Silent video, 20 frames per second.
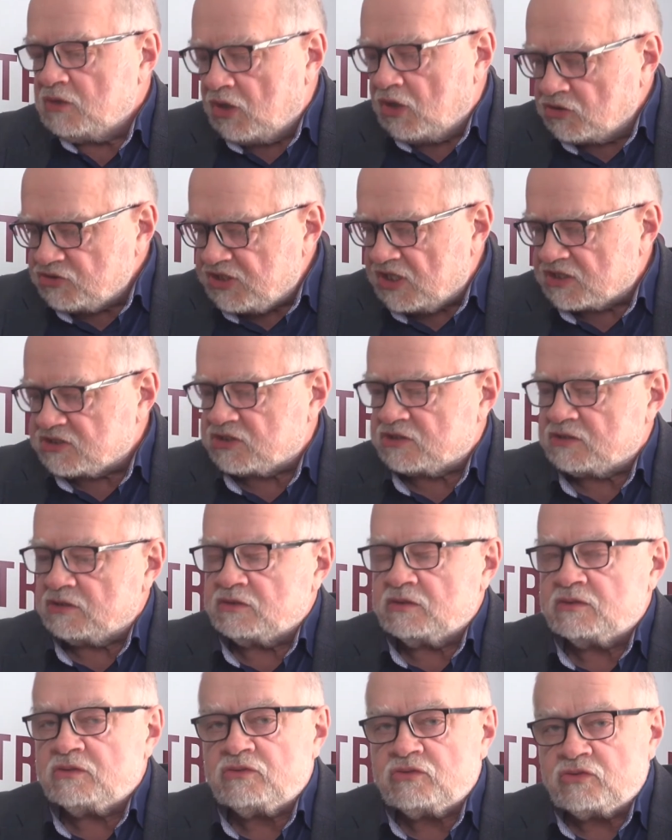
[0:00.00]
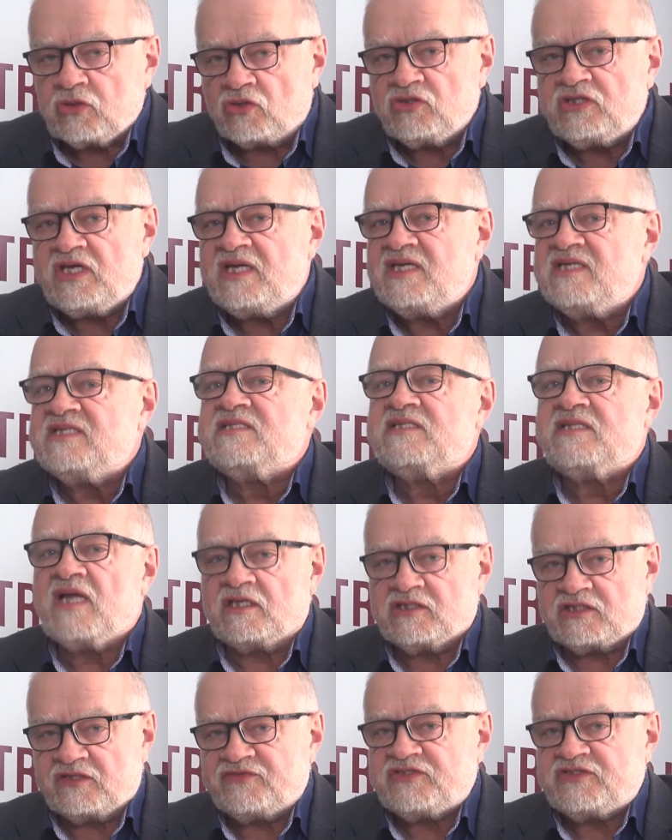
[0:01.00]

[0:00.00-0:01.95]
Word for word: chociaż to nie jest tak,